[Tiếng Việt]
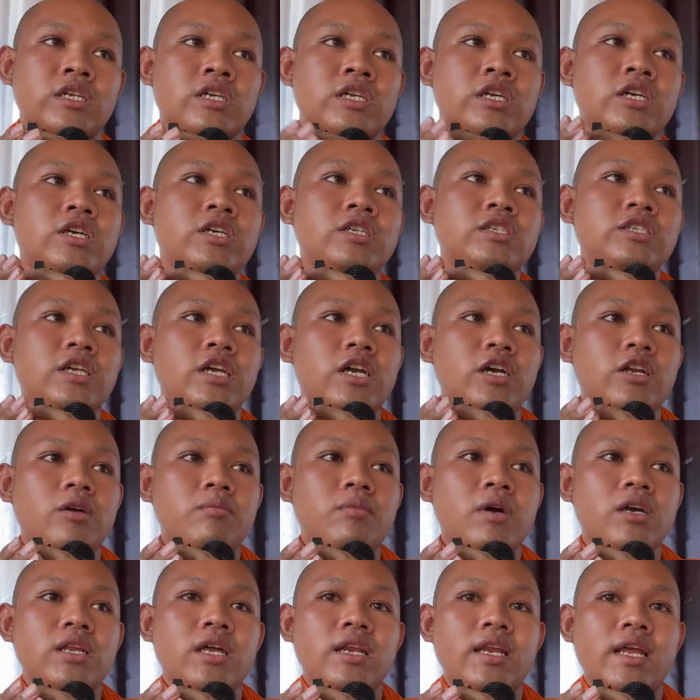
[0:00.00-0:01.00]
kia chưa là
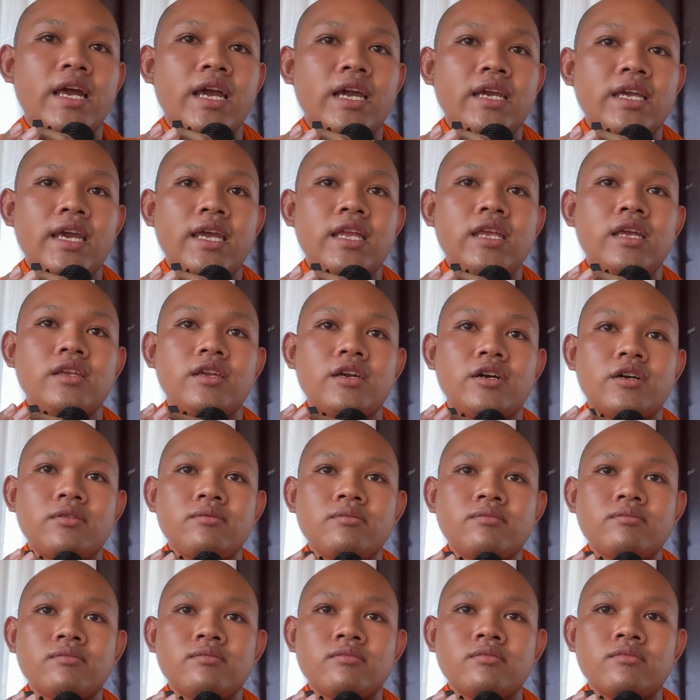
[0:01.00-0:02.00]
bao này nè kia nhớ
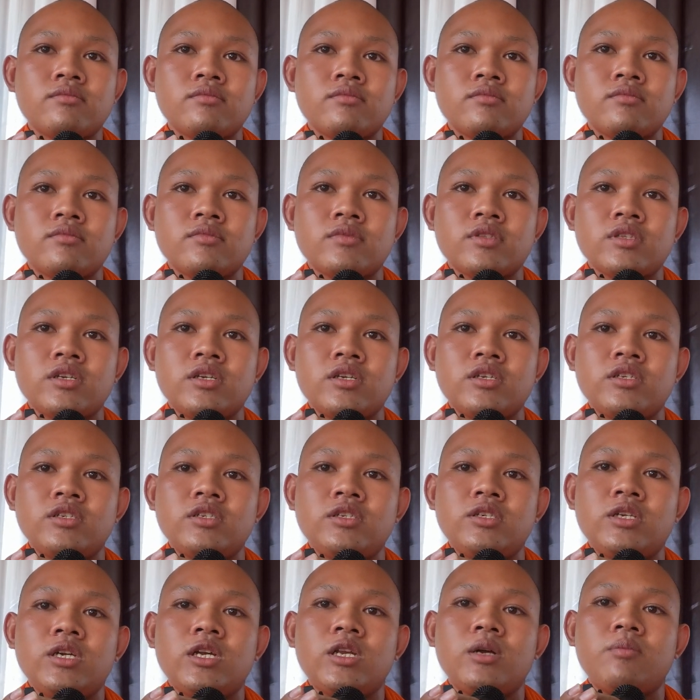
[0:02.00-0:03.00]

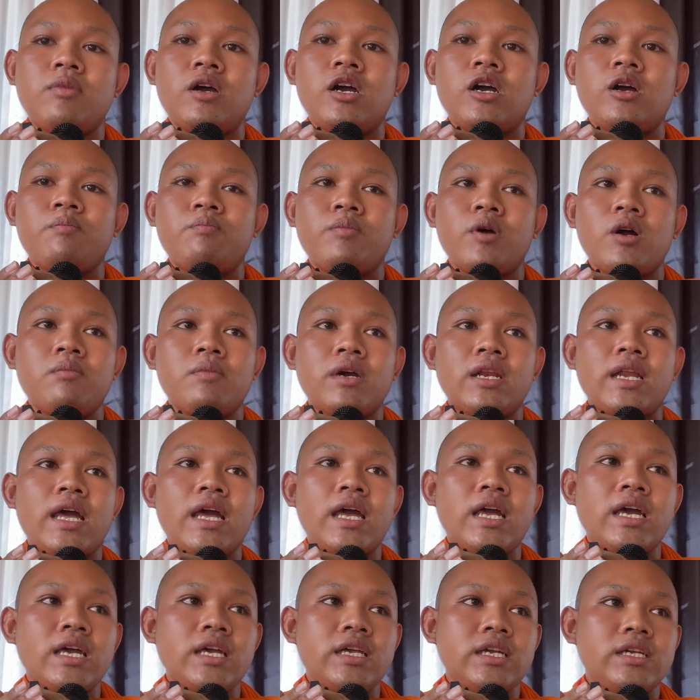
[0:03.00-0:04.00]
chưa là bao bông mà
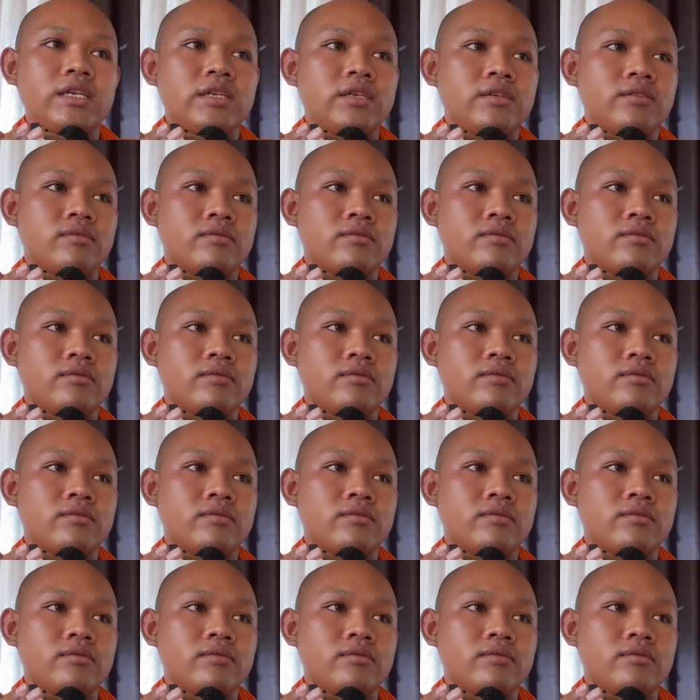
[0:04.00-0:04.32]
đây